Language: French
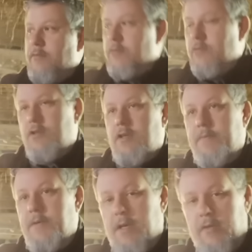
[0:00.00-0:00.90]
donc euh, je
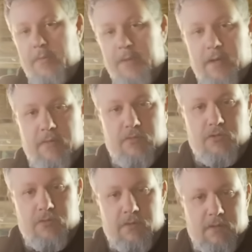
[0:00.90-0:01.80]
l'ai mis à dormir au
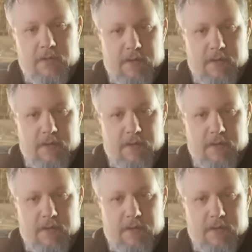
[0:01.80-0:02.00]
chaud.